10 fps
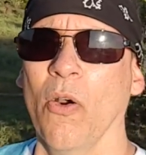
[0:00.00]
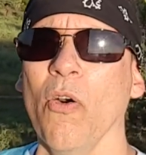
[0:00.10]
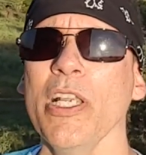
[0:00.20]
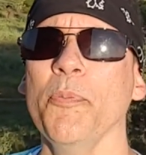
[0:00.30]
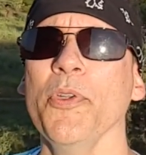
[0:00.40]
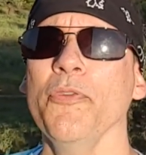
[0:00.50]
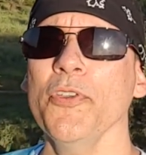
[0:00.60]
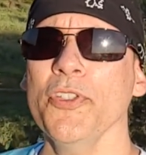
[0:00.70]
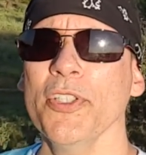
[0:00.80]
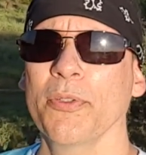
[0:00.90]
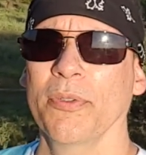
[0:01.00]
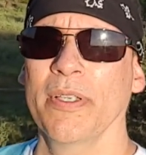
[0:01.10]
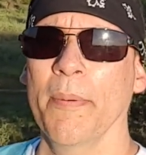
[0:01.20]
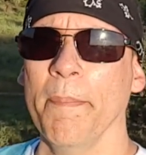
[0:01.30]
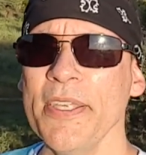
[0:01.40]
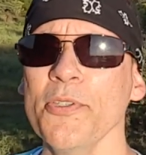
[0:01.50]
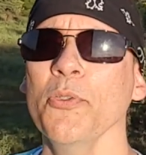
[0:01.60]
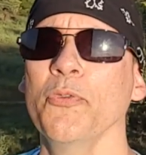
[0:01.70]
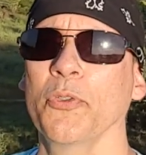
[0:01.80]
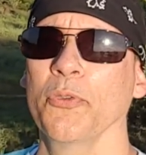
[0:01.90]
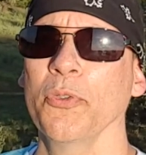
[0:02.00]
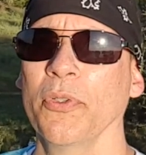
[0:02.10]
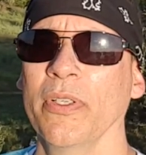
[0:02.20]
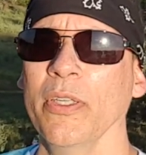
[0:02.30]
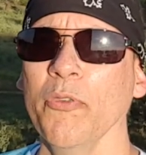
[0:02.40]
olhe para o infinito, pense no futuro.